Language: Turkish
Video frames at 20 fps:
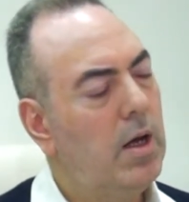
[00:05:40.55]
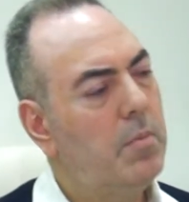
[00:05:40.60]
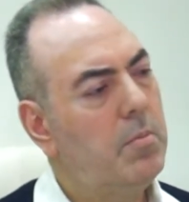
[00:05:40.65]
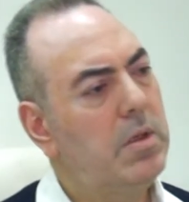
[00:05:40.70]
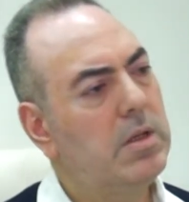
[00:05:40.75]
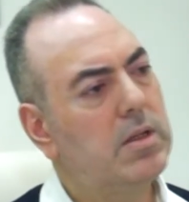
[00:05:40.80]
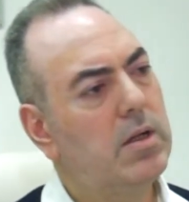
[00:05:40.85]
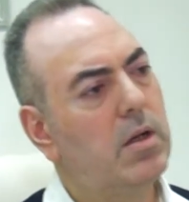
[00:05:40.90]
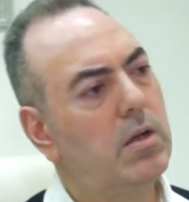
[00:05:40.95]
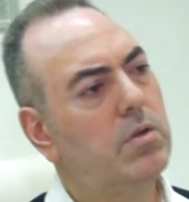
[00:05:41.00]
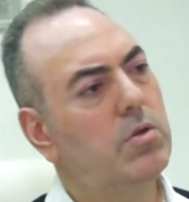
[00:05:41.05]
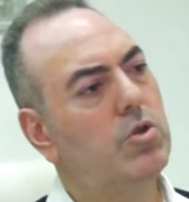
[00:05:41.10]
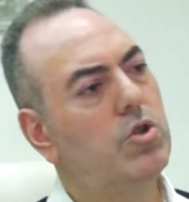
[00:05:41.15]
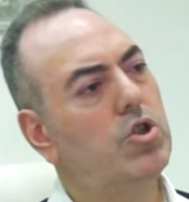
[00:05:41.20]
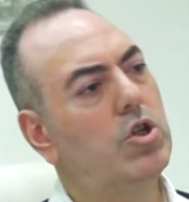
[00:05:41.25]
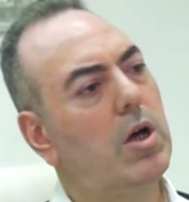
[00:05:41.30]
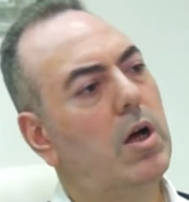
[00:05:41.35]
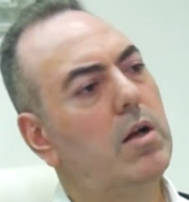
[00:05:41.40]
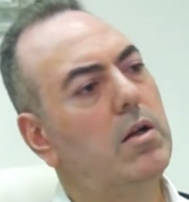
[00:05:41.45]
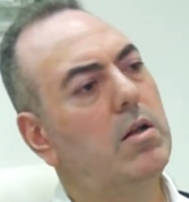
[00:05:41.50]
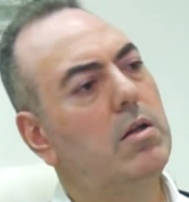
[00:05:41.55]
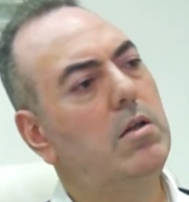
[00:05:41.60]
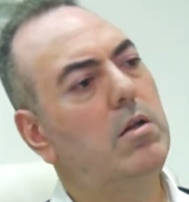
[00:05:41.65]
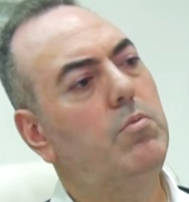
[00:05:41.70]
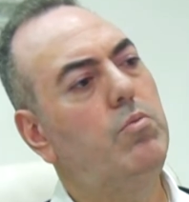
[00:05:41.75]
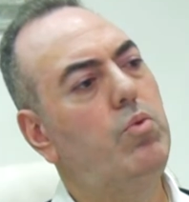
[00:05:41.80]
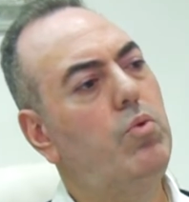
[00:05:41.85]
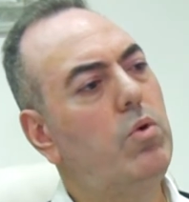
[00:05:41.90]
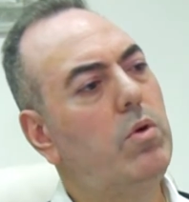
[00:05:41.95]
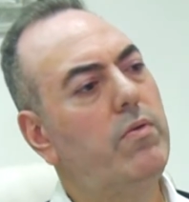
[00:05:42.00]
Mesela
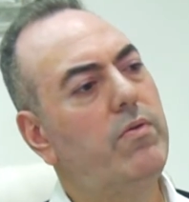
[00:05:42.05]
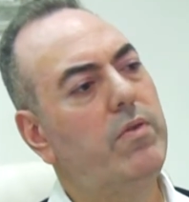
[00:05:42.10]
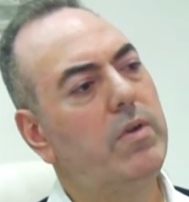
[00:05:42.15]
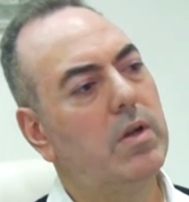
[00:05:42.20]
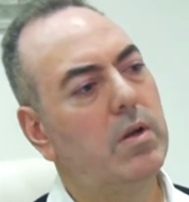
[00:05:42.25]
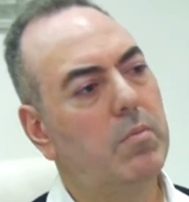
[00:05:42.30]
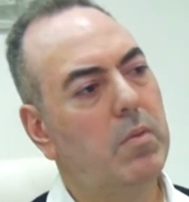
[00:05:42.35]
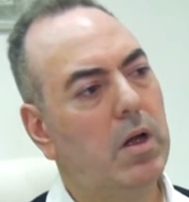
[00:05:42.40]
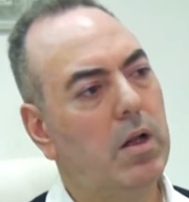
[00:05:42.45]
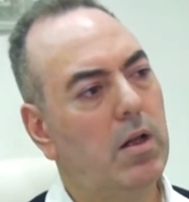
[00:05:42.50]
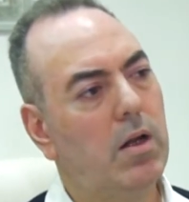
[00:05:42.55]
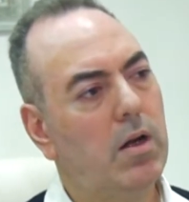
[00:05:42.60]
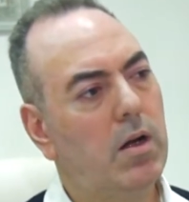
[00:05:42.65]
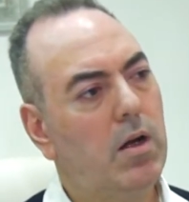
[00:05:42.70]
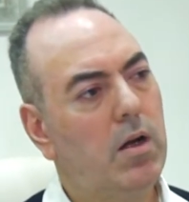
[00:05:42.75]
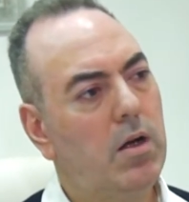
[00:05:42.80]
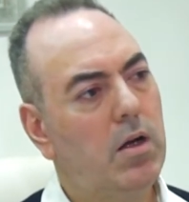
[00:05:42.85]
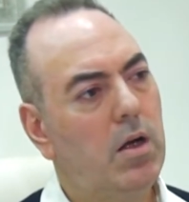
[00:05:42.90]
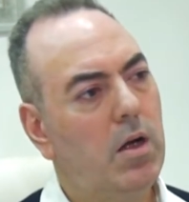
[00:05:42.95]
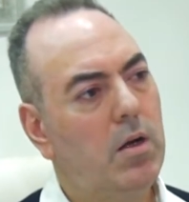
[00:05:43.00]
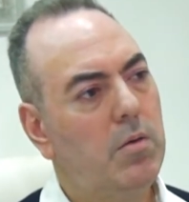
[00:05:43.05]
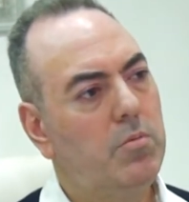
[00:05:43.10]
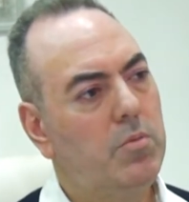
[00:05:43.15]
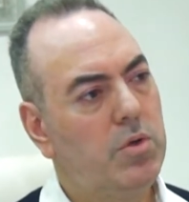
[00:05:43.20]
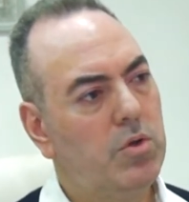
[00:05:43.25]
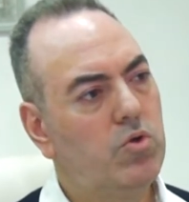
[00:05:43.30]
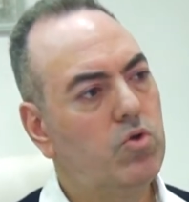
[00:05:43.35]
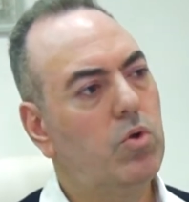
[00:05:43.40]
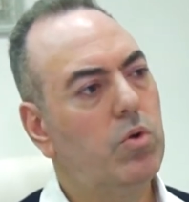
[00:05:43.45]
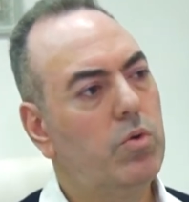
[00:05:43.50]
dışarıdaki büyük firmalara
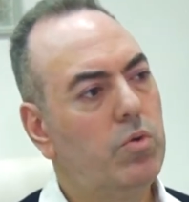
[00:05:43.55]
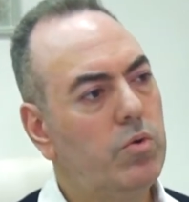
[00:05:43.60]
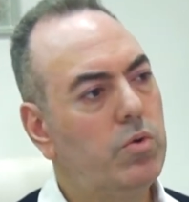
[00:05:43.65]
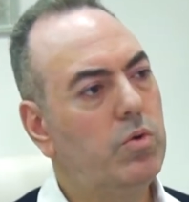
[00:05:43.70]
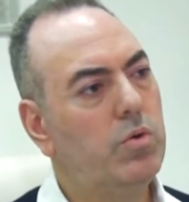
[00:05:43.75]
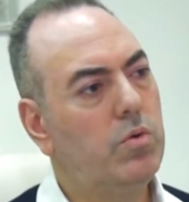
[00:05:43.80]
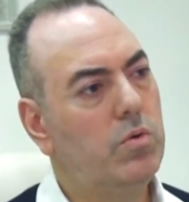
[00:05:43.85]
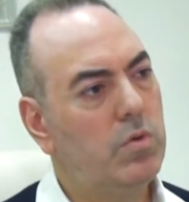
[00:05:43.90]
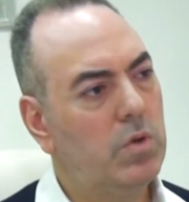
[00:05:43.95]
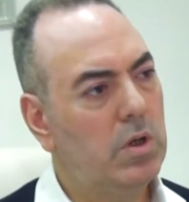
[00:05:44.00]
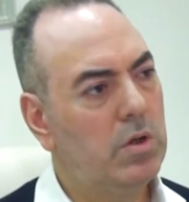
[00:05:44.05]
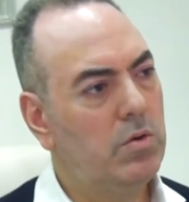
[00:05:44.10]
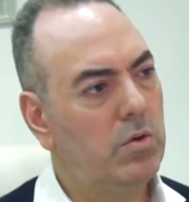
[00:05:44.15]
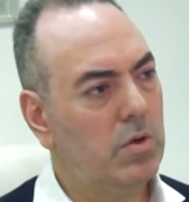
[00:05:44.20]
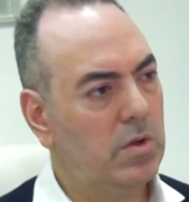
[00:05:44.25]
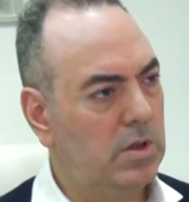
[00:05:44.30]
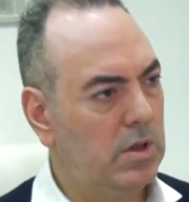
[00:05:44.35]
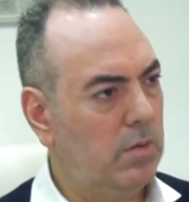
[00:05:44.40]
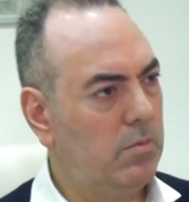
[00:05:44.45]
biz çok ürün üretiyoruz.